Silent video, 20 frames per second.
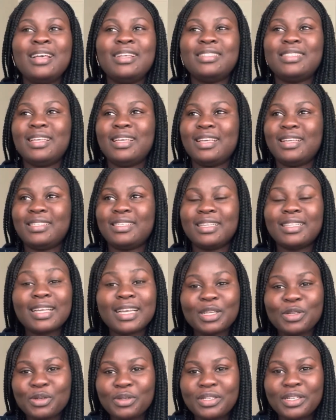C'est
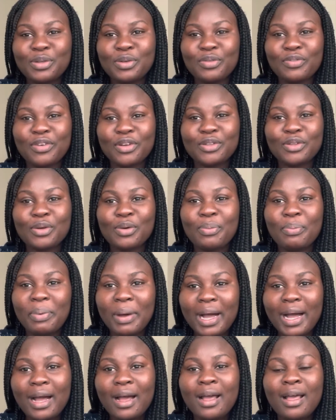très gentil de votre
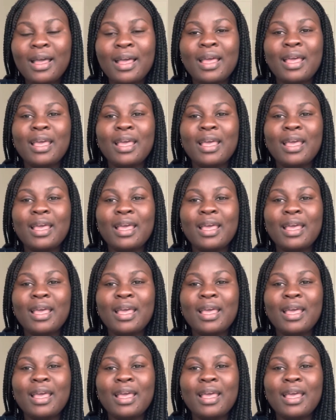part.